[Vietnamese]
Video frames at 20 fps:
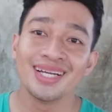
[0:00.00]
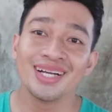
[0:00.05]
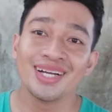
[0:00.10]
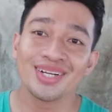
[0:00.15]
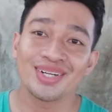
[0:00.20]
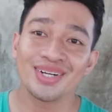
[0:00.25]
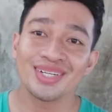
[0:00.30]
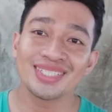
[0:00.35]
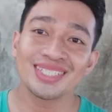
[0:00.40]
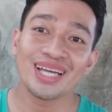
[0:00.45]

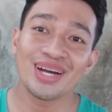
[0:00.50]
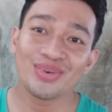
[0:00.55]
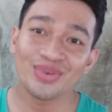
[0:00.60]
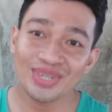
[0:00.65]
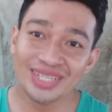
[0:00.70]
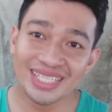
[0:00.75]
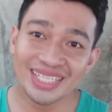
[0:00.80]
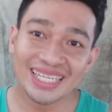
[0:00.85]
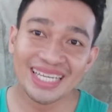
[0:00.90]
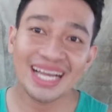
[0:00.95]
Con chào quý
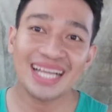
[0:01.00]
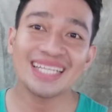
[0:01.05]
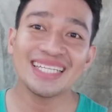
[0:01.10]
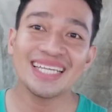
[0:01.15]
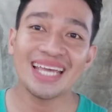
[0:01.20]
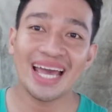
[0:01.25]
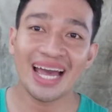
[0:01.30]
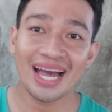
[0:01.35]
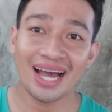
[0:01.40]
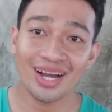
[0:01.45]
vị khán
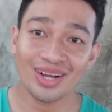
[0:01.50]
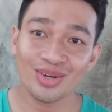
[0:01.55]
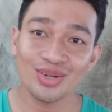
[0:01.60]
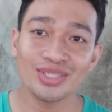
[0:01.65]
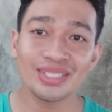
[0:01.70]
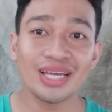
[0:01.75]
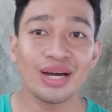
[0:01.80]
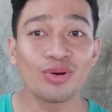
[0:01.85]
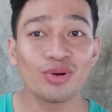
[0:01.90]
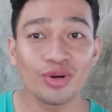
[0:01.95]
giả, con
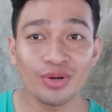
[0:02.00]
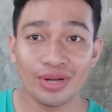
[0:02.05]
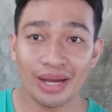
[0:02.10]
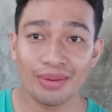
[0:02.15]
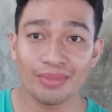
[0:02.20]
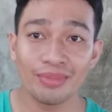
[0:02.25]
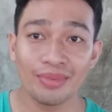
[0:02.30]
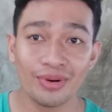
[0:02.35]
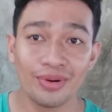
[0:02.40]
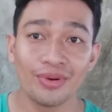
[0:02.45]
chào cô
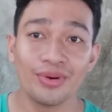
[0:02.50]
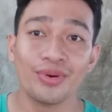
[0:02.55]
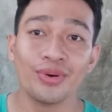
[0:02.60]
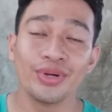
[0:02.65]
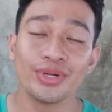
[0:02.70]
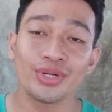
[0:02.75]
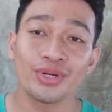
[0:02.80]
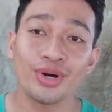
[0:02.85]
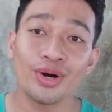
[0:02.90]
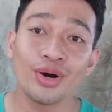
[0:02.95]
Đặng
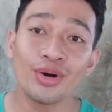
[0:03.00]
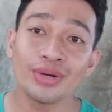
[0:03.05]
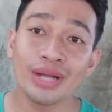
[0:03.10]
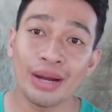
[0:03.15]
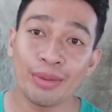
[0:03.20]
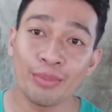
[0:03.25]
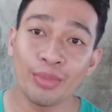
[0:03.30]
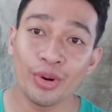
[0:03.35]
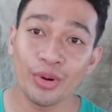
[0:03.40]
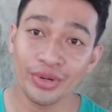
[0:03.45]
muội. Cô
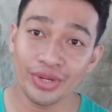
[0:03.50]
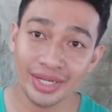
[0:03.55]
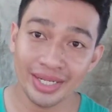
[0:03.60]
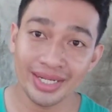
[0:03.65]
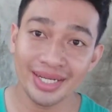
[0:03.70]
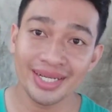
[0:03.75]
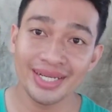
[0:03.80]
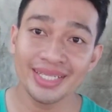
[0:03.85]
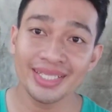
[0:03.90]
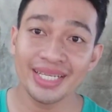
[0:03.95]
Đặng muội
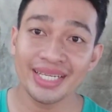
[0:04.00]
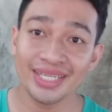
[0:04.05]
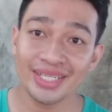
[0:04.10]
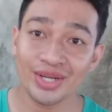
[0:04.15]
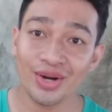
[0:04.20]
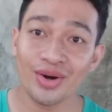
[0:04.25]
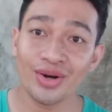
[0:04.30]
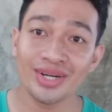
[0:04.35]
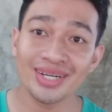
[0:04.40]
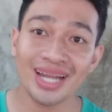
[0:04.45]
ơi thì
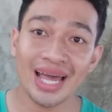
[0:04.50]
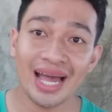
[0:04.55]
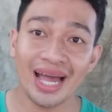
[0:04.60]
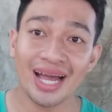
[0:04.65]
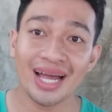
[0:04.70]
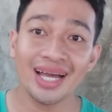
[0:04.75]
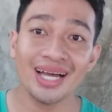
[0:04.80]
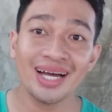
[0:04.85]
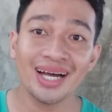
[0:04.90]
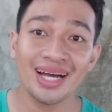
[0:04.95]
con đã
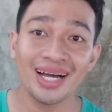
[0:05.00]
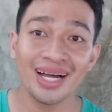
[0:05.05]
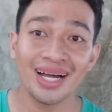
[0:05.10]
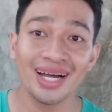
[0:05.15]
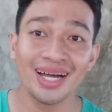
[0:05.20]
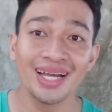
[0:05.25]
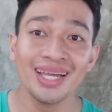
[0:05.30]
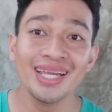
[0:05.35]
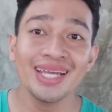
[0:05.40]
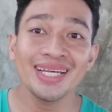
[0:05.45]

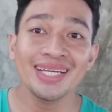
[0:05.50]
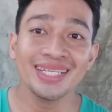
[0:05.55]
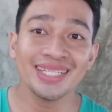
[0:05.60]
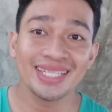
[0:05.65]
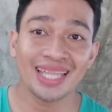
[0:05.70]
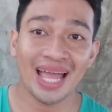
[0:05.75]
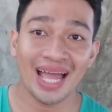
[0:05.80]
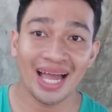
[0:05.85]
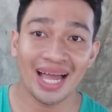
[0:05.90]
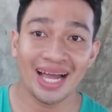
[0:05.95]

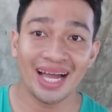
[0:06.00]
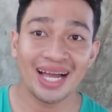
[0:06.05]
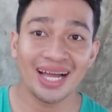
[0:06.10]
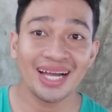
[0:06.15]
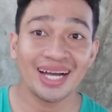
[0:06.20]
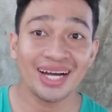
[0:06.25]
thả